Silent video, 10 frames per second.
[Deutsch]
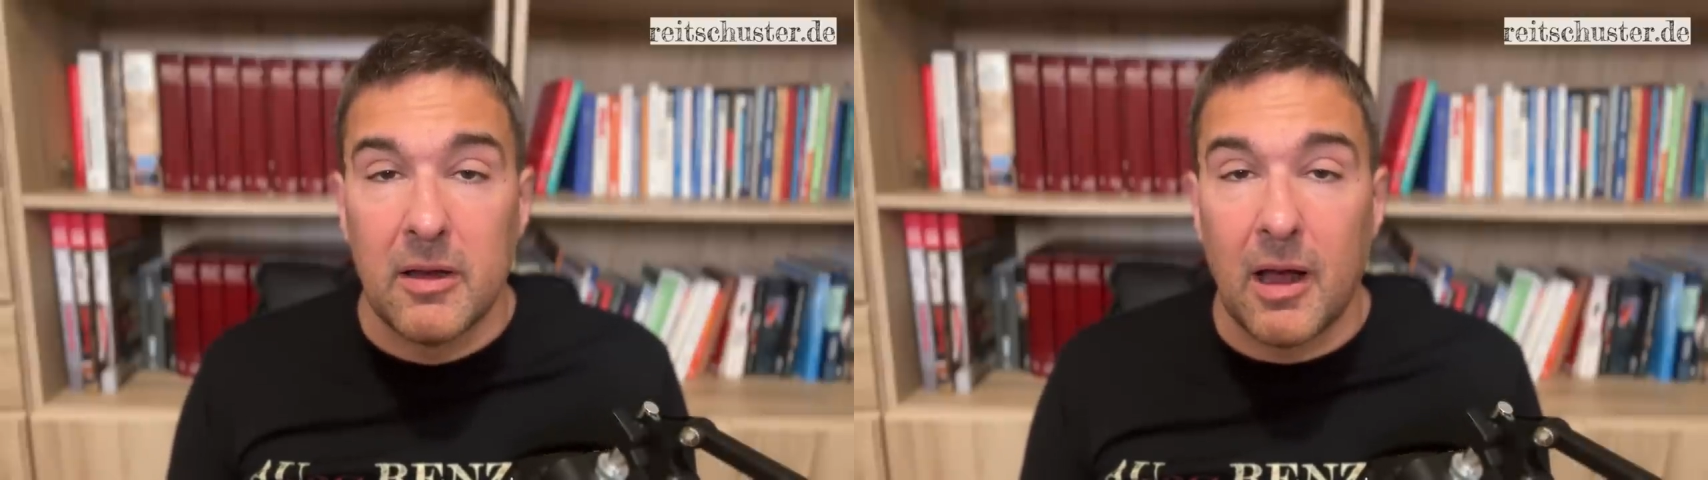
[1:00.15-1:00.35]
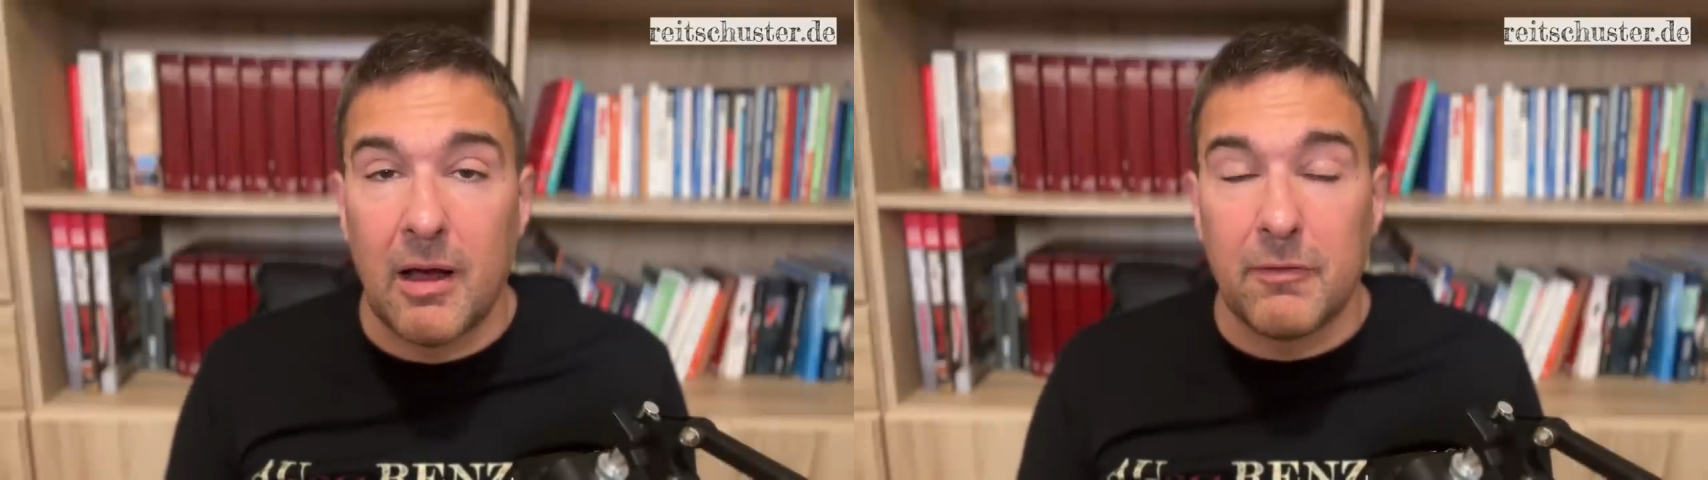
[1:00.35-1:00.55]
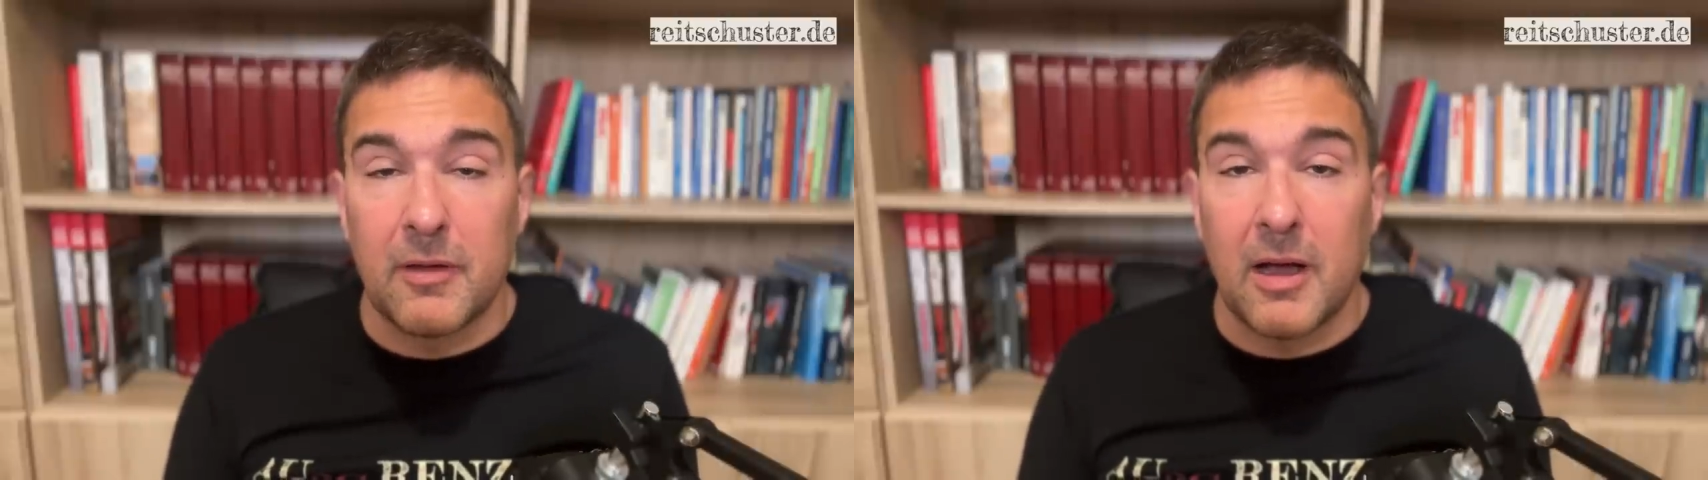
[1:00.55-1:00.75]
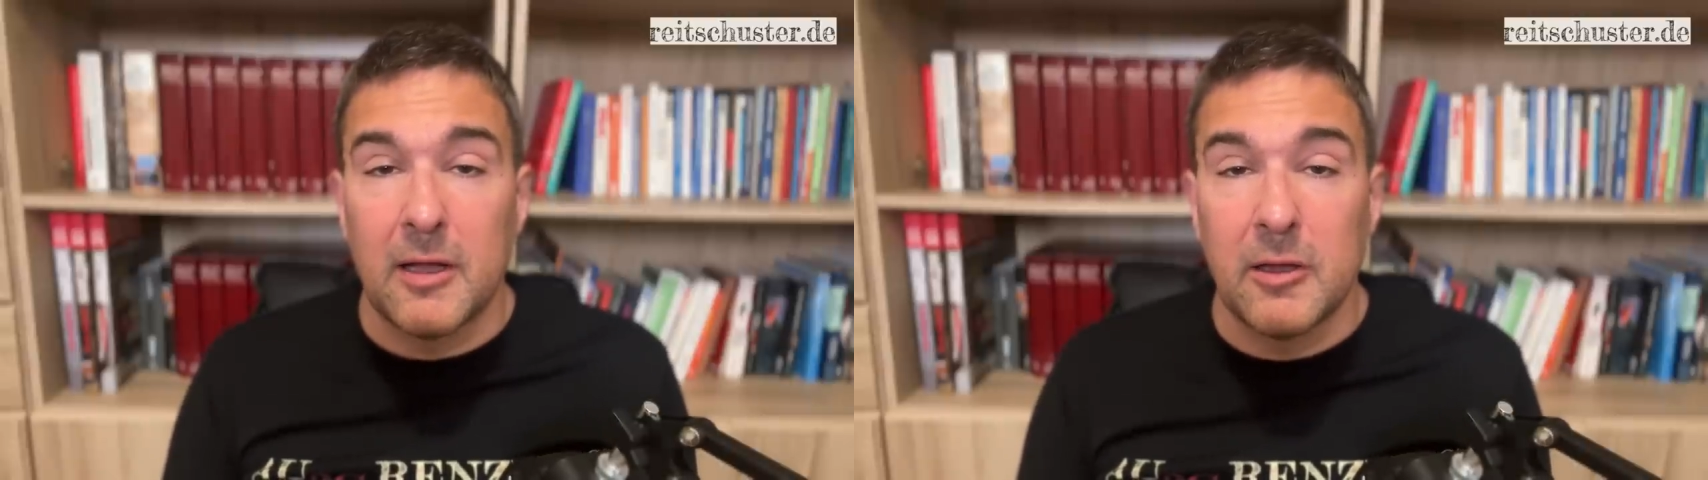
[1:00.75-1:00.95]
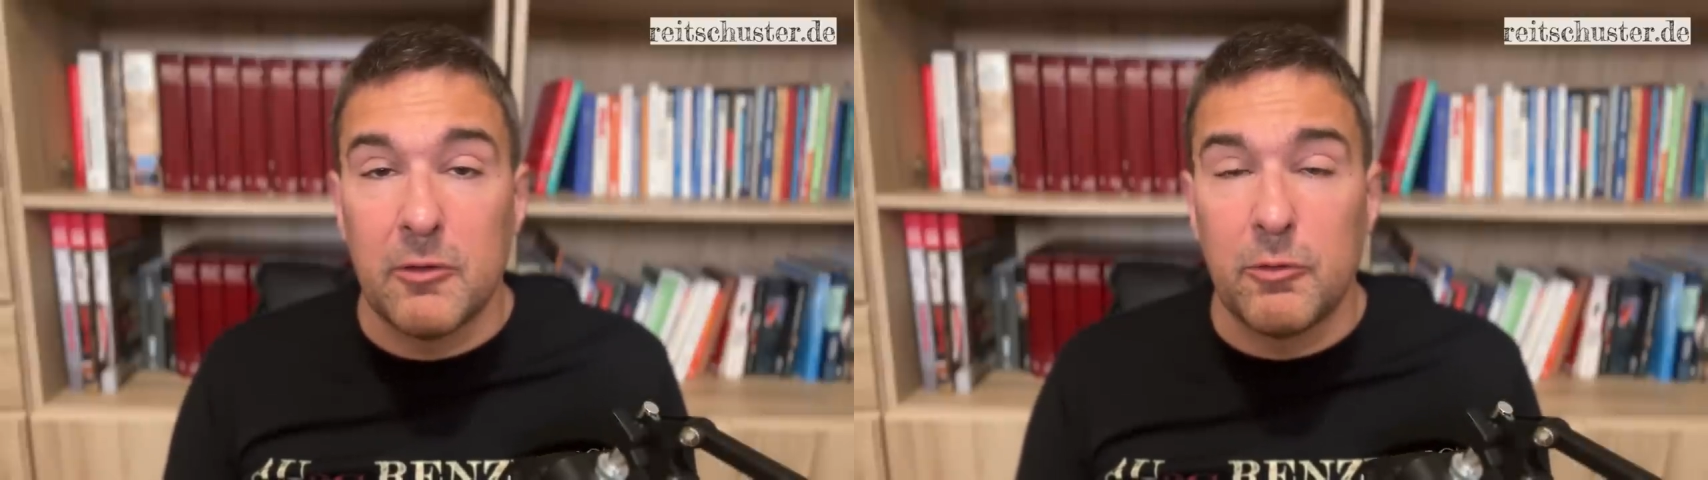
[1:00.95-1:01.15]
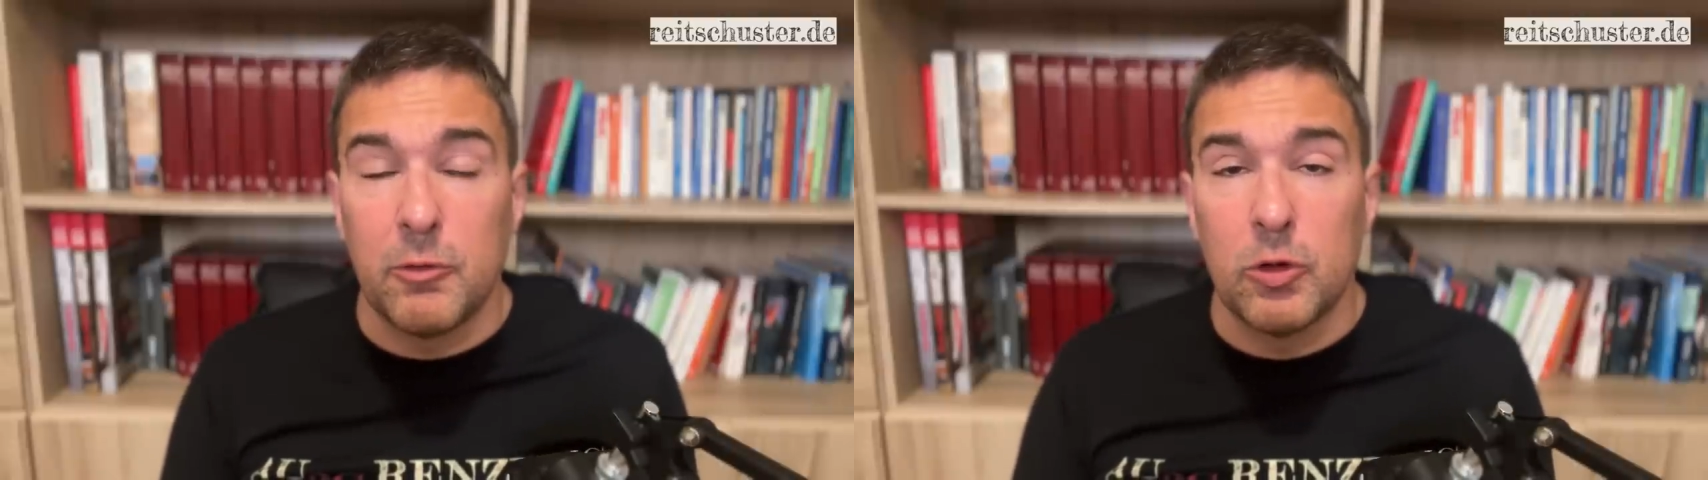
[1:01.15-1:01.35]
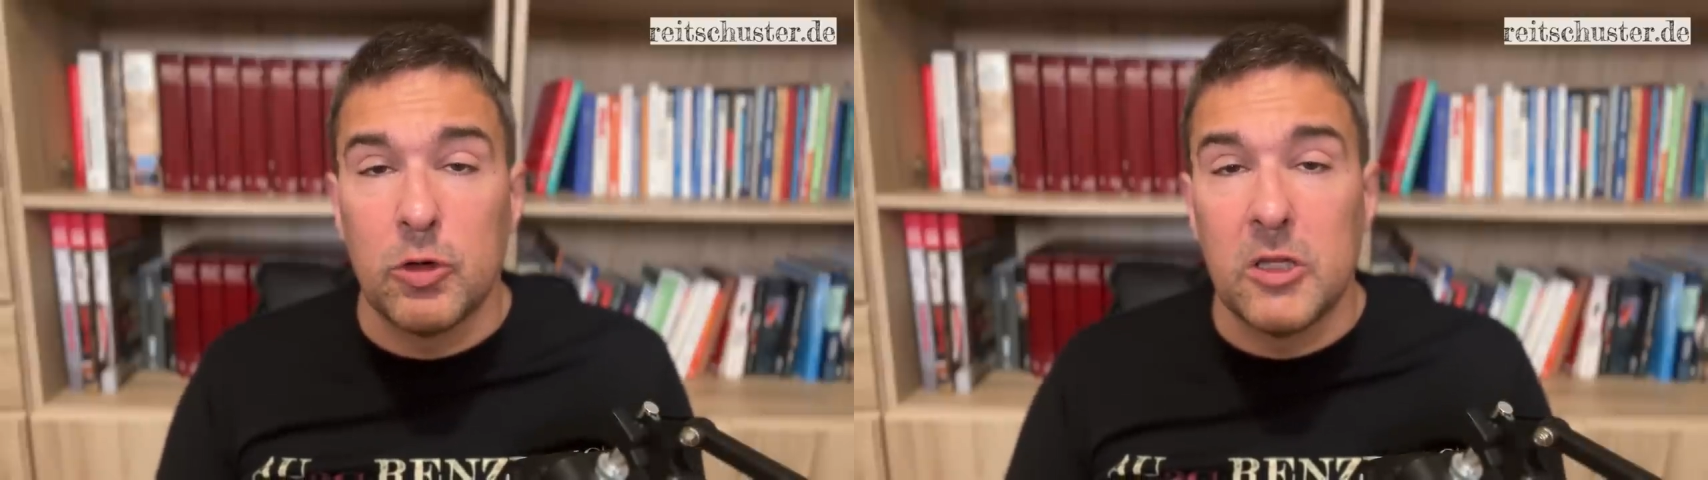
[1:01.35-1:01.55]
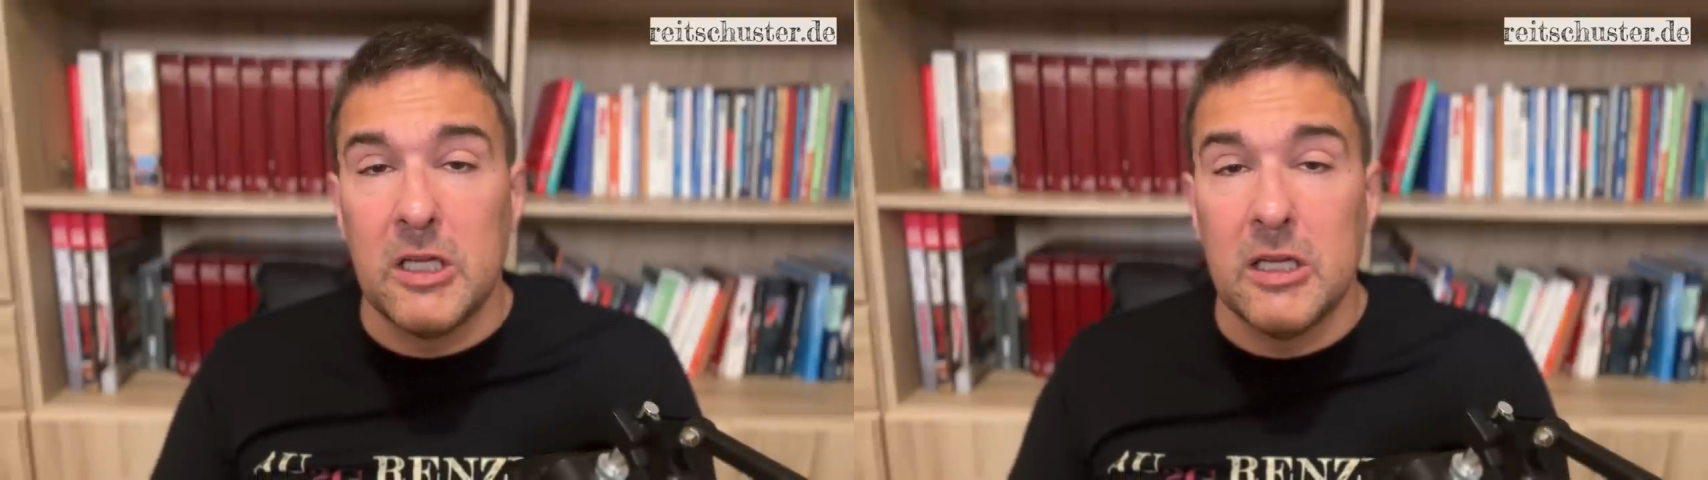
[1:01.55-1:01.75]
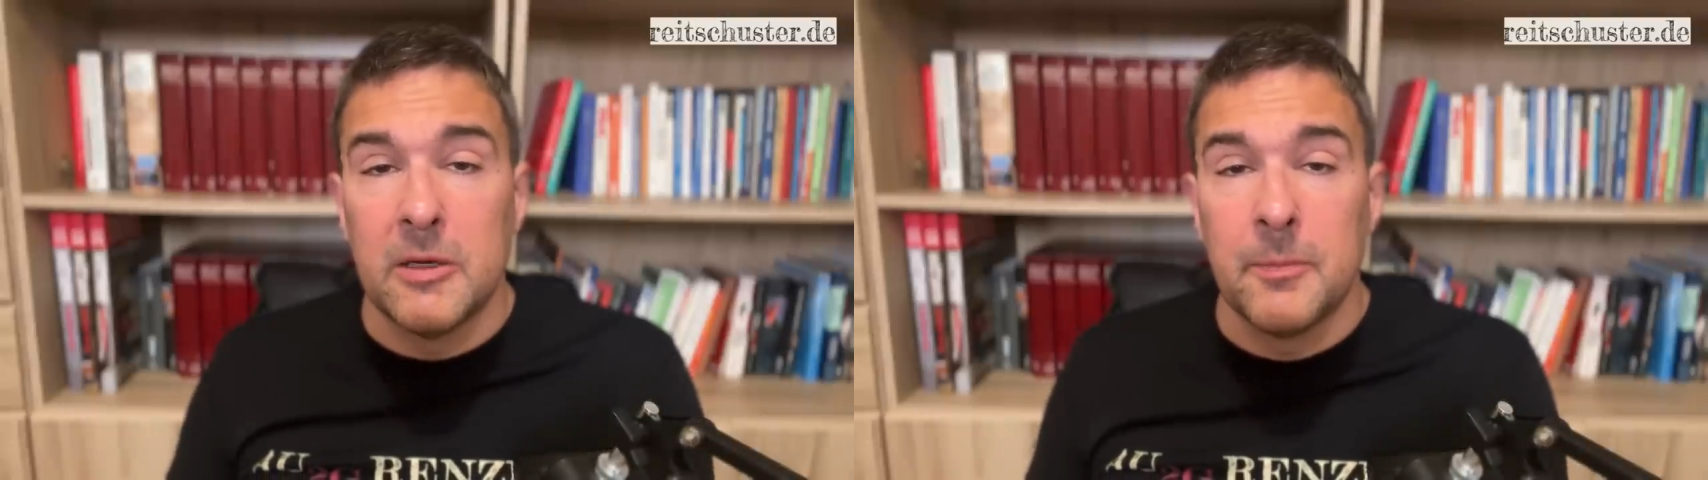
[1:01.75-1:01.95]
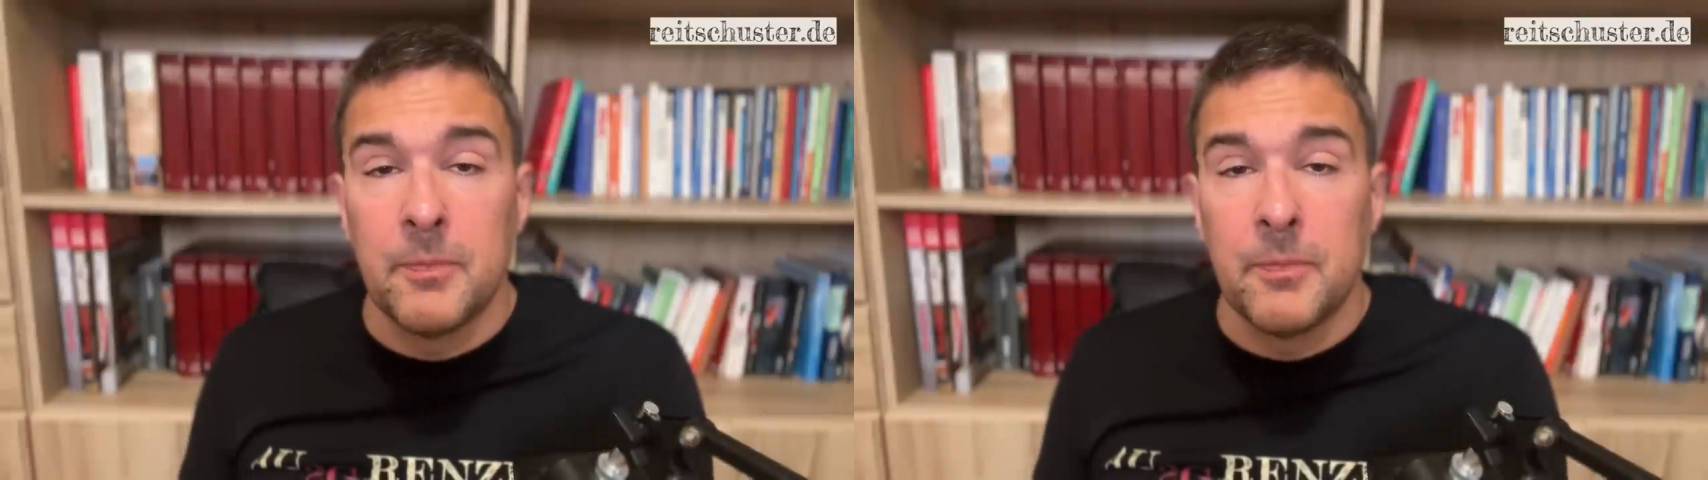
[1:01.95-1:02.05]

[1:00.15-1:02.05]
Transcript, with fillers: Afghane für die